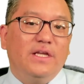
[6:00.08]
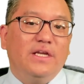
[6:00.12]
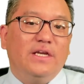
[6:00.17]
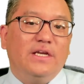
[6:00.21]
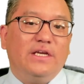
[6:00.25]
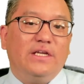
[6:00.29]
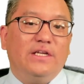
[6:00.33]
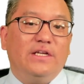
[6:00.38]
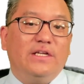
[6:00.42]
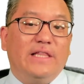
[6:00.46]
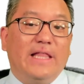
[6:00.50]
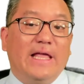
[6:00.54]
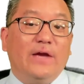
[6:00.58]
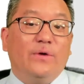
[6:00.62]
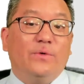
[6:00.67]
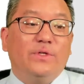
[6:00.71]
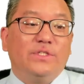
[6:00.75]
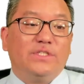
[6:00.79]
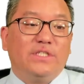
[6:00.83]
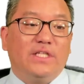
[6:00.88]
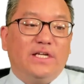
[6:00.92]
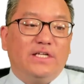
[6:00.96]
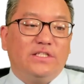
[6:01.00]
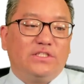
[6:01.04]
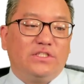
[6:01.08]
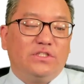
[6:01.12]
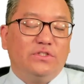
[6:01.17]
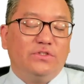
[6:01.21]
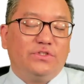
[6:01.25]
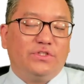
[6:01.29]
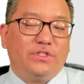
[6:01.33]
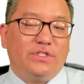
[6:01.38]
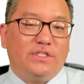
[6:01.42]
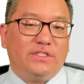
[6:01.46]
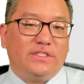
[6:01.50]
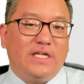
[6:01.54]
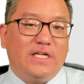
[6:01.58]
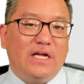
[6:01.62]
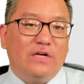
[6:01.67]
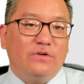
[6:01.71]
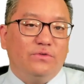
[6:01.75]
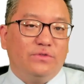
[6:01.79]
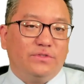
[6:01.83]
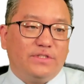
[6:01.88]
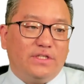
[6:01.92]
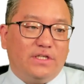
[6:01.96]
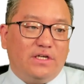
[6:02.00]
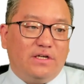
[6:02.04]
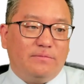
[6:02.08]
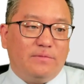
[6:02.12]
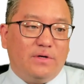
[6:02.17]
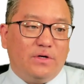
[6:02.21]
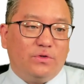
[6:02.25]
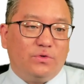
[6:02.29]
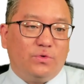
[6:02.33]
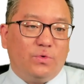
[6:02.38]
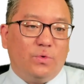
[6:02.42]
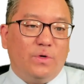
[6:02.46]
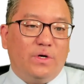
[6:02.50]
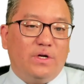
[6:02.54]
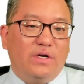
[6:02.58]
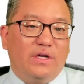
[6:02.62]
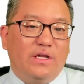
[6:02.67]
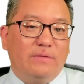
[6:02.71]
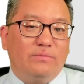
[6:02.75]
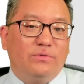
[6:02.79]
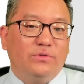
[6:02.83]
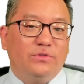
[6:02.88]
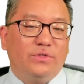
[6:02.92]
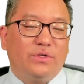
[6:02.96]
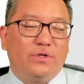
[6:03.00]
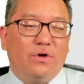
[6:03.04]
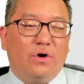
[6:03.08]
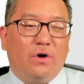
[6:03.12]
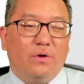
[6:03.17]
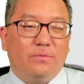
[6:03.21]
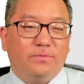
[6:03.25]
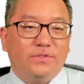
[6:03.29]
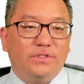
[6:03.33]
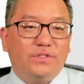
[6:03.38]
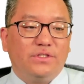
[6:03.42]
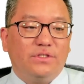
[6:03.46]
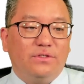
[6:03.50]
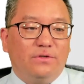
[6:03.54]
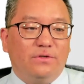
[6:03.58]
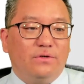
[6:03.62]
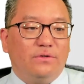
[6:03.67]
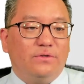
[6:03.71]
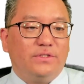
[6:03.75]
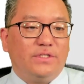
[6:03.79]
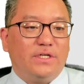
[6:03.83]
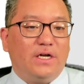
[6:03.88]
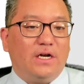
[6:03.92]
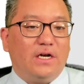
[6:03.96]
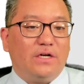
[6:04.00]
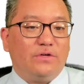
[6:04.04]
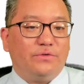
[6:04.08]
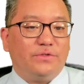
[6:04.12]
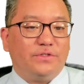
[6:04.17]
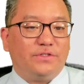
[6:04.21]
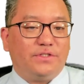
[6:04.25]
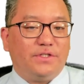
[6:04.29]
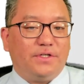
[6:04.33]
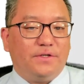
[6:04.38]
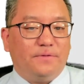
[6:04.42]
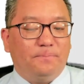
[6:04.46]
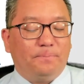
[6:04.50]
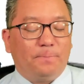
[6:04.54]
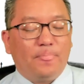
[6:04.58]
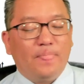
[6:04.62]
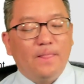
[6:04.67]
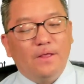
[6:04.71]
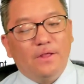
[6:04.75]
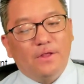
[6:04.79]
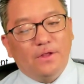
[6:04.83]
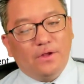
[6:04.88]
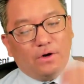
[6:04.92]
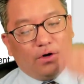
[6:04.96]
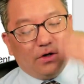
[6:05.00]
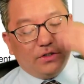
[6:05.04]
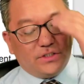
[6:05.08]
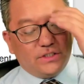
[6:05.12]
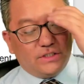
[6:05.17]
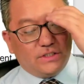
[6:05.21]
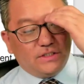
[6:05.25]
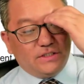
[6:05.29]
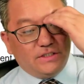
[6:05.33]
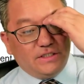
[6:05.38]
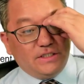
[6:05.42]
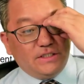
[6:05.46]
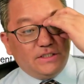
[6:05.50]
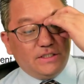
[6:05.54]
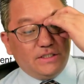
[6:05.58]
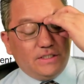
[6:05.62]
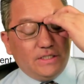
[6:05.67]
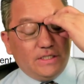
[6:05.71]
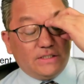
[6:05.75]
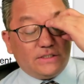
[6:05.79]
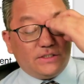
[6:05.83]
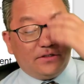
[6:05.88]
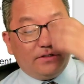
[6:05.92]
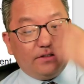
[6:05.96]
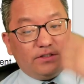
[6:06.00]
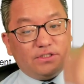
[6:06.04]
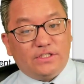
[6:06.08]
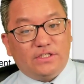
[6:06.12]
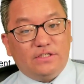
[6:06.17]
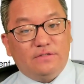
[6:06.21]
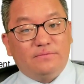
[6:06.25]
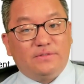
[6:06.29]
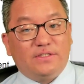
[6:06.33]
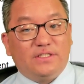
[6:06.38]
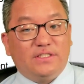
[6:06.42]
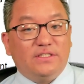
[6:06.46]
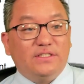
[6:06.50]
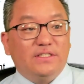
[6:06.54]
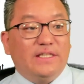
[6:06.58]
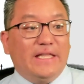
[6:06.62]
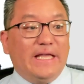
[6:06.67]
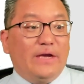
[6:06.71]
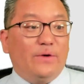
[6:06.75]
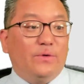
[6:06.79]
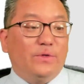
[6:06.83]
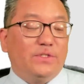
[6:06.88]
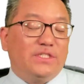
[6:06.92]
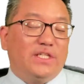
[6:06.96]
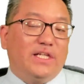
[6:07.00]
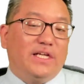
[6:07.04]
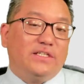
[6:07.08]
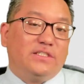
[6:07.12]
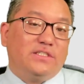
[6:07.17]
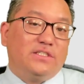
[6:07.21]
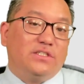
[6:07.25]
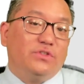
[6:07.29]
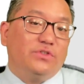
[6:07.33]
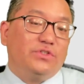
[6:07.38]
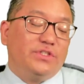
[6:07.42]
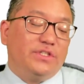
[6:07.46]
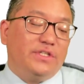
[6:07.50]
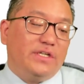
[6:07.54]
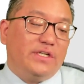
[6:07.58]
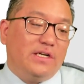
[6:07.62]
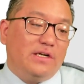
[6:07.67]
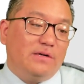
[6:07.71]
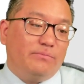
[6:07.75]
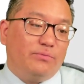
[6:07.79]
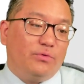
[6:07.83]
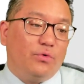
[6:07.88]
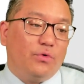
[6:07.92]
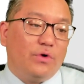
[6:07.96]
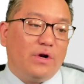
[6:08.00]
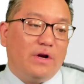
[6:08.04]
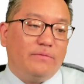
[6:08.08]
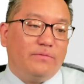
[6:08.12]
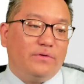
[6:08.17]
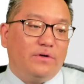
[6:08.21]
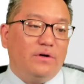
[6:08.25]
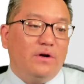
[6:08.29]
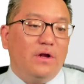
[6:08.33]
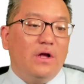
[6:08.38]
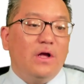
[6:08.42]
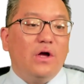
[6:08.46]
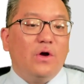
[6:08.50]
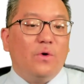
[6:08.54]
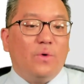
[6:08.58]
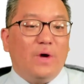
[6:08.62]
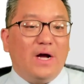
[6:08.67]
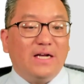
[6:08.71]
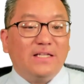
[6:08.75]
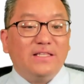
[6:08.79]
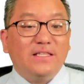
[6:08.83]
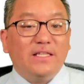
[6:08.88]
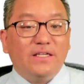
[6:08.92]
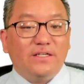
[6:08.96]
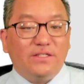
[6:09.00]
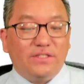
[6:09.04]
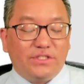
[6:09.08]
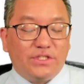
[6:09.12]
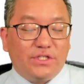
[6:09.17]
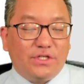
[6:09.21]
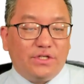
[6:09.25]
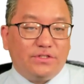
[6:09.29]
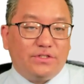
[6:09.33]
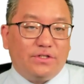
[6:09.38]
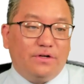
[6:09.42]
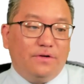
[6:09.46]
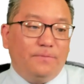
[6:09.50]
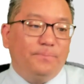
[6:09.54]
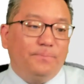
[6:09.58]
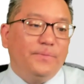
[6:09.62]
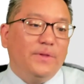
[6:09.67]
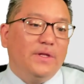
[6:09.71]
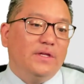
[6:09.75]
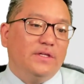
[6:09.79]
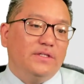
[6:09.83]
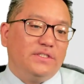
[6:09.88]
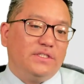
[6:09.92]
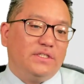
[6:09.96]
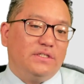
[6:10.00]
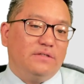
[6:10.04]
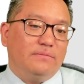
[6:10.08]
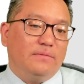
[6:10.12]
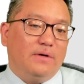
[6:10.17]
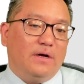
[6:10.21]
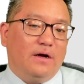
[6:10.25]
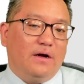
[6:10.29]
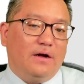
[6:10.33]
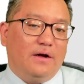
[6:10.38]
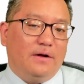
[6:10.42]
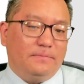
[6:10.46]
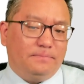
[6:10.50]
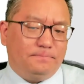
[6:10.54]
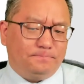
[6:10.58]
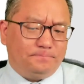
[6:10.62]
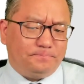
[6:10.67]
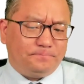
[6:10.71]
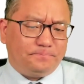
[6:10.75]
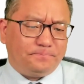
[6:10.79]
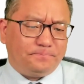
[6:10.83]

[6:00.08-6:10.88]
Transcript: 이 랭귀지 라인 솔루션에서 한국 사람하고 통화를 해본 적이 없으신 걸로 제가 알고 있어요. 어쨌든 EDD에서는 지금 그 랭귀지 라인 솔루션이라는 프로그램을 확대를 시켜서 지금 음,